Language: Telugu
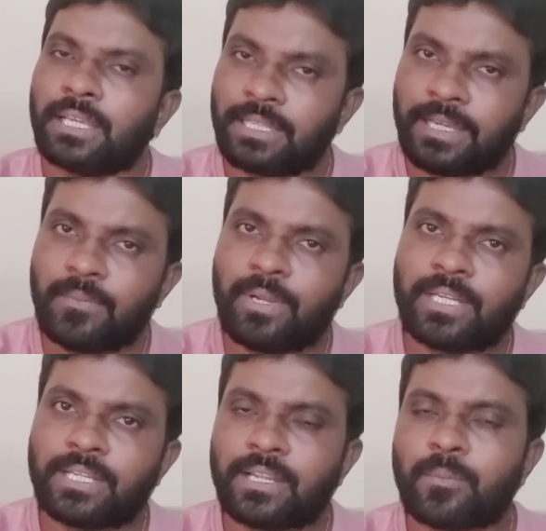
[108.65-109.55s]
ఏదైనా
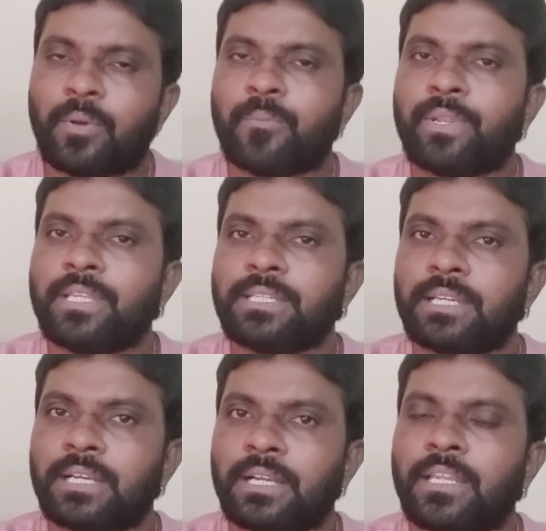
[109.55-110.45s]
మెటీరియల్ పంపిణీ
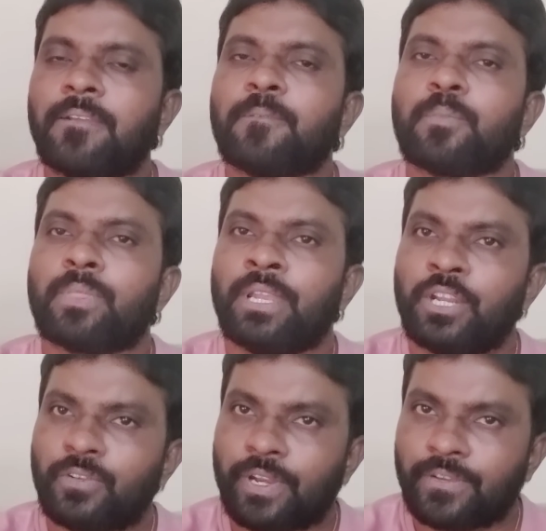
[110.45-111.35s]
చేయడం కానీ
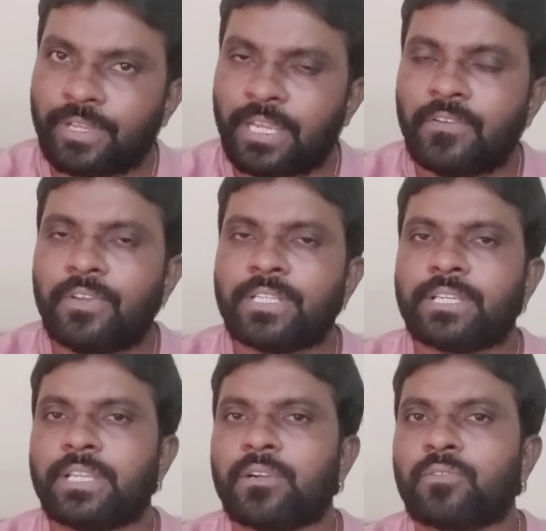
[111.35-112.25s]
ఇటువంటివి ఏవీ
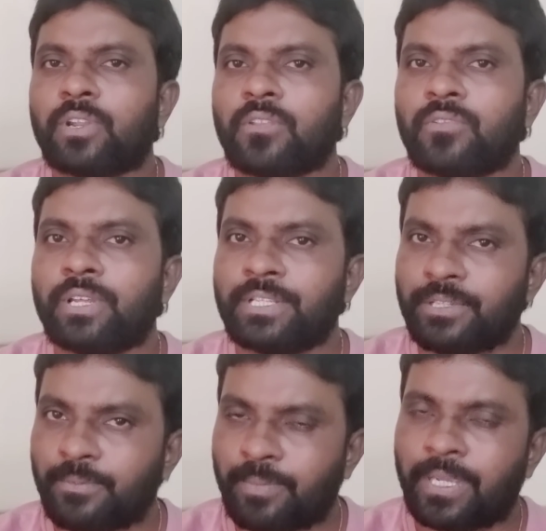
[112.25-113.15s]
చేయకూడదు అని
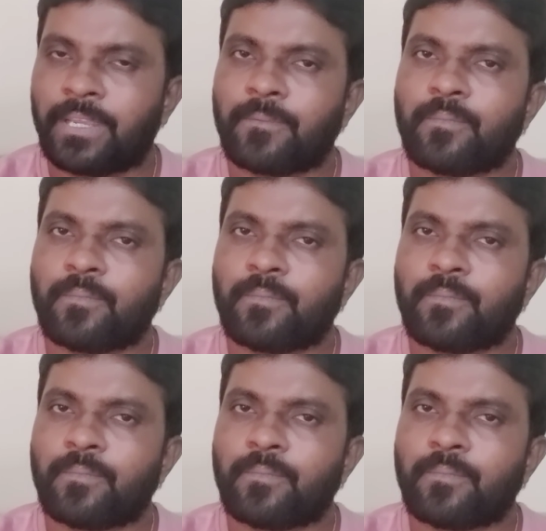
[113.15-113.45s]
చెప్పి